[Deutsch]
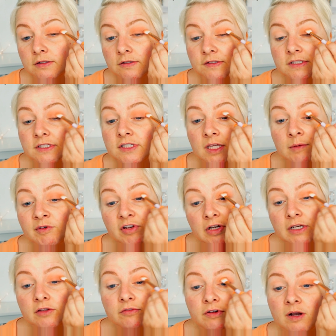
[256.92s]
Ihr seht, ich gehe mal wieder
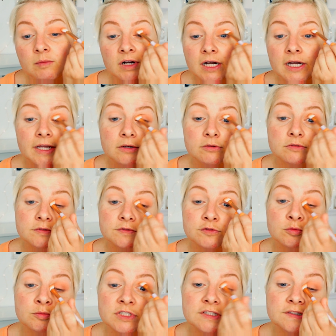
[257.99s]
in die Farbe rein,
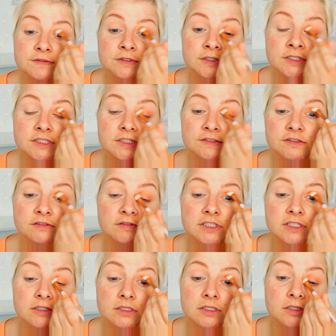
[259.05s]
um die zu
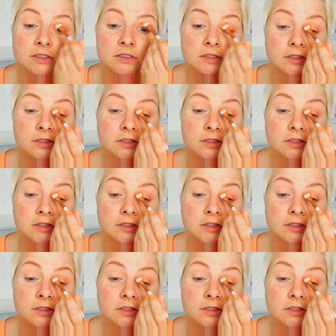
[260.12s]
intensivieren.